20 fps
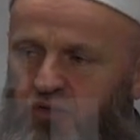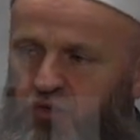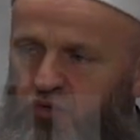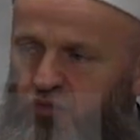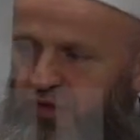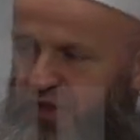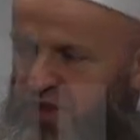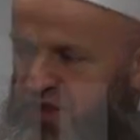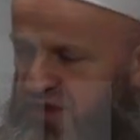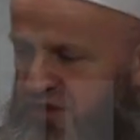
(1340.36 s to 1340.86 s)

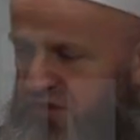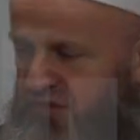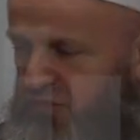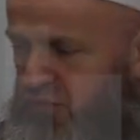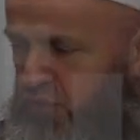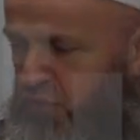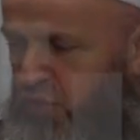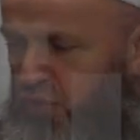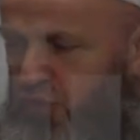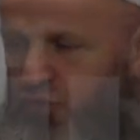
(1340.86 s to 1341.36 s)
Üveys
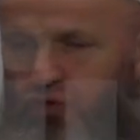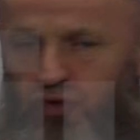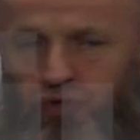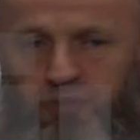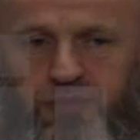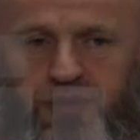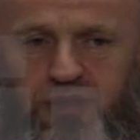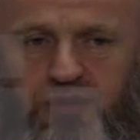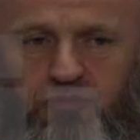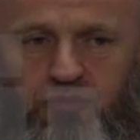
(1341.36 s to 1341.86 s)
ne
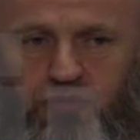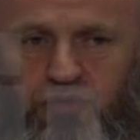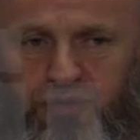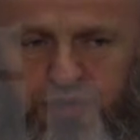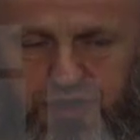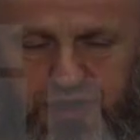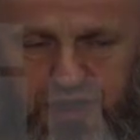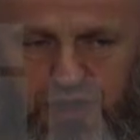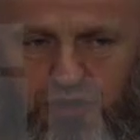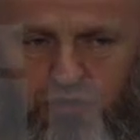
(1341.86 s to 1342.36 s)
olduğunu bilmiyor,
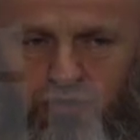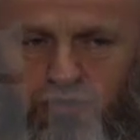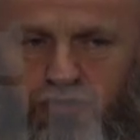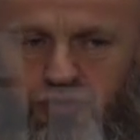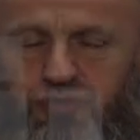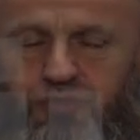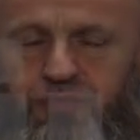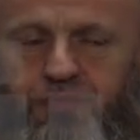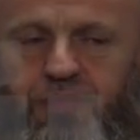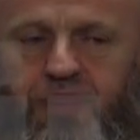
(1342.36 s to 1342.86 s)
geliyor.
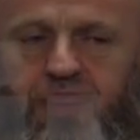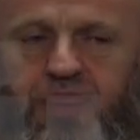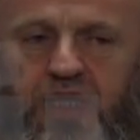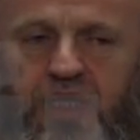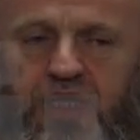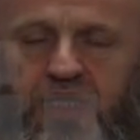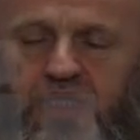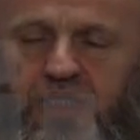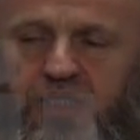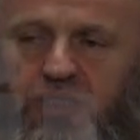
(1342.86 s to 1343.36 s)

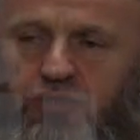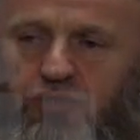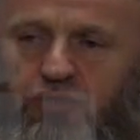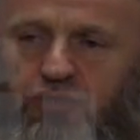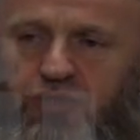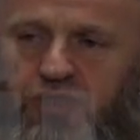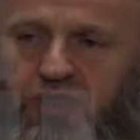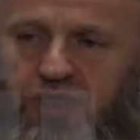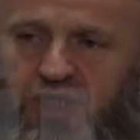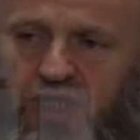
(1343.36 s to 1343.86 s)

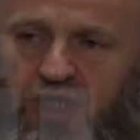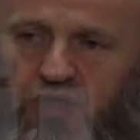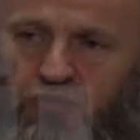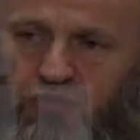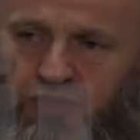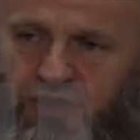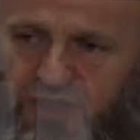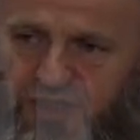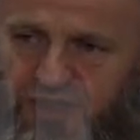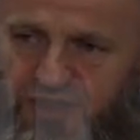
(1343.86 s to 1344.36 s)
Diyor ki ya
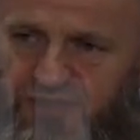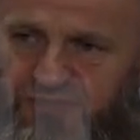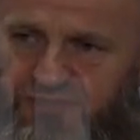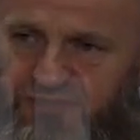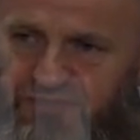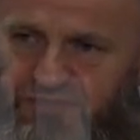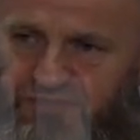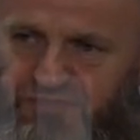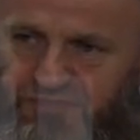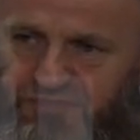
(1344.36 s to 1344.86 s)
Üveys,
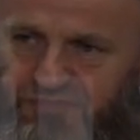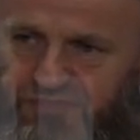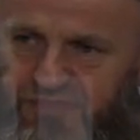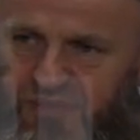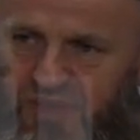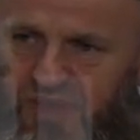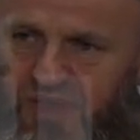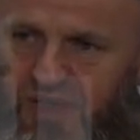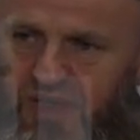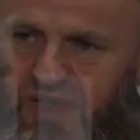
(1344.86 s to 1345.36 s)

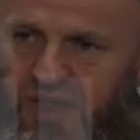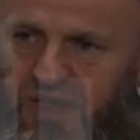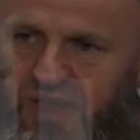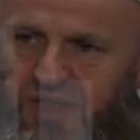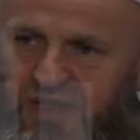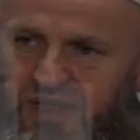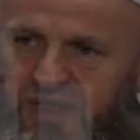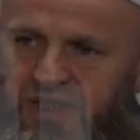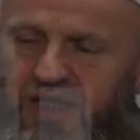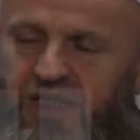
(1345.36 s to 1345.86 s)

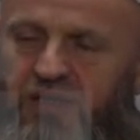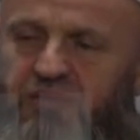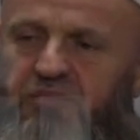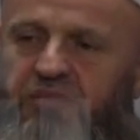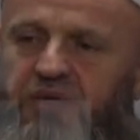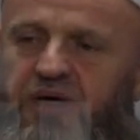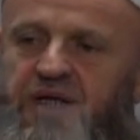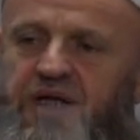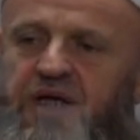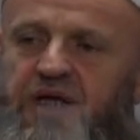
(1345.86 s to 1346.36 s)

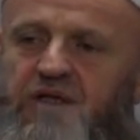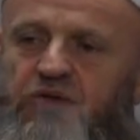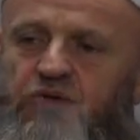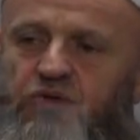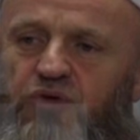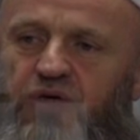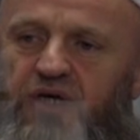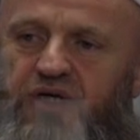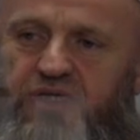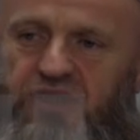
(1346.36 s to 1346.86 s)
sen bana
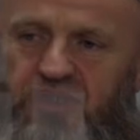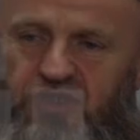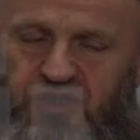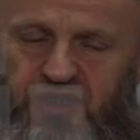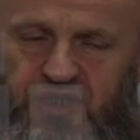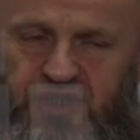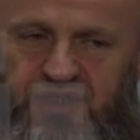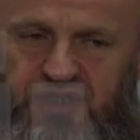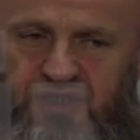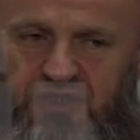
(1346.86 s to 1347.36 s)
dua
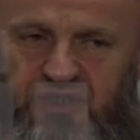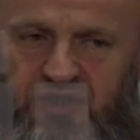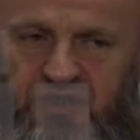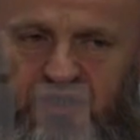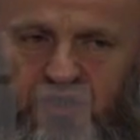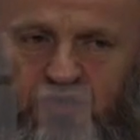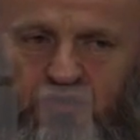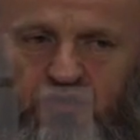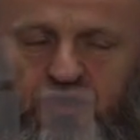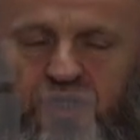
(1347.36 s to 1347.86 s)
edeceksin.
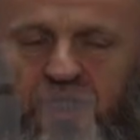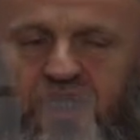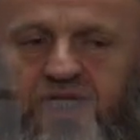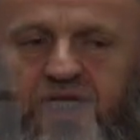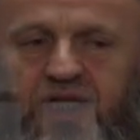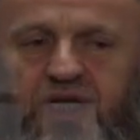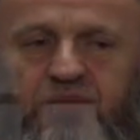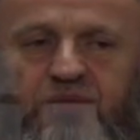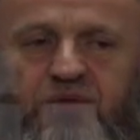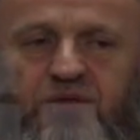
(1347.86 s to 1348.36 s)

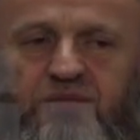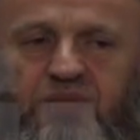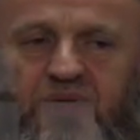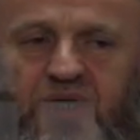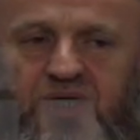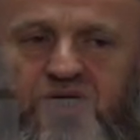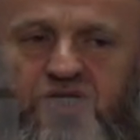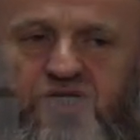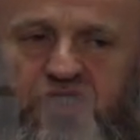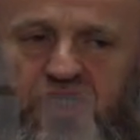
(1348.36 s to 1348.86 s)
Günahlarımın
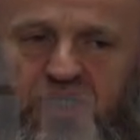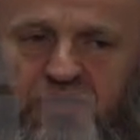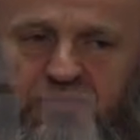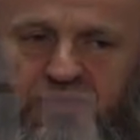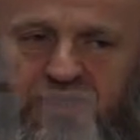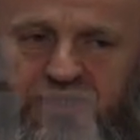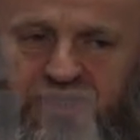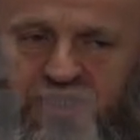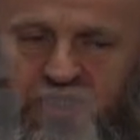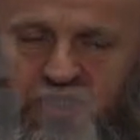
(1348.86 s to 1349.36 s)

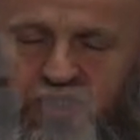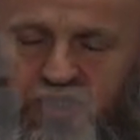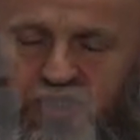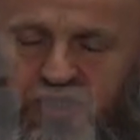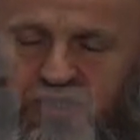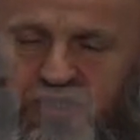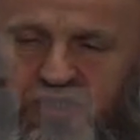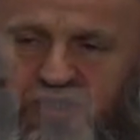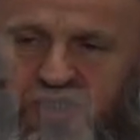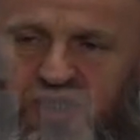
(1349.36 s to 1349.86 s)
bağışlanması
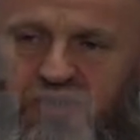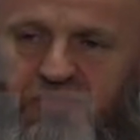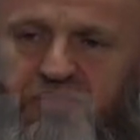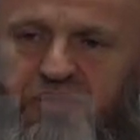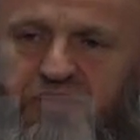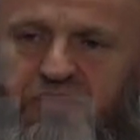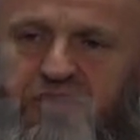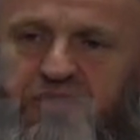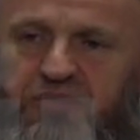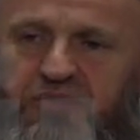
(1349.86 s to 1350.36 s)
için,
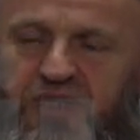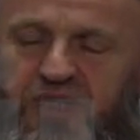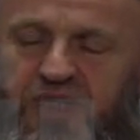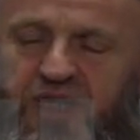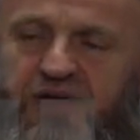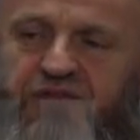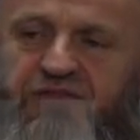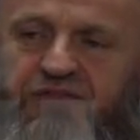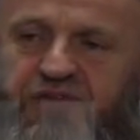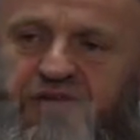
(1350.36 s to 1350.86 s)
Rabbimin beni
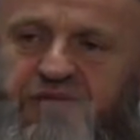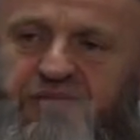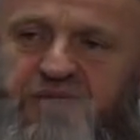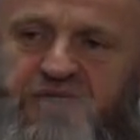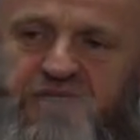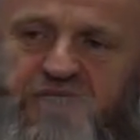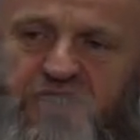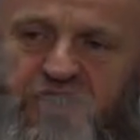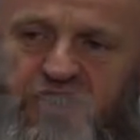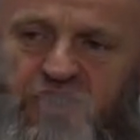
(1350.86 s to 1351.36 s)

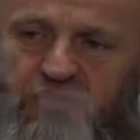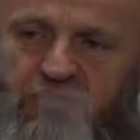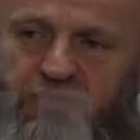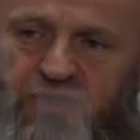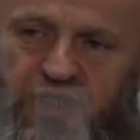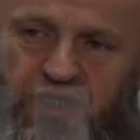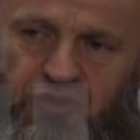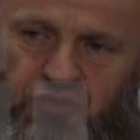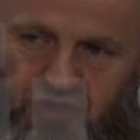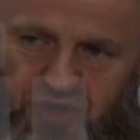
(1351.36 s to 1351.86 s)
affetmesi için
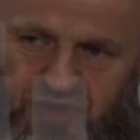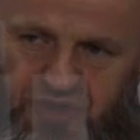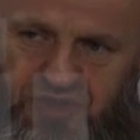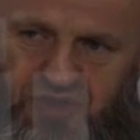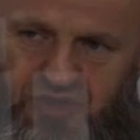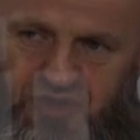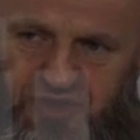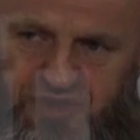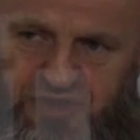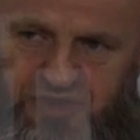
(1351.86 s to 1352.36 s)
bana dua
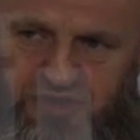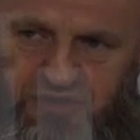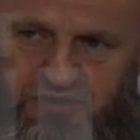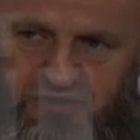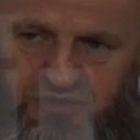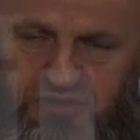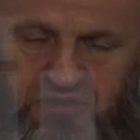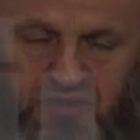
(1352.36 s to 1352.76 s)
edeceksin.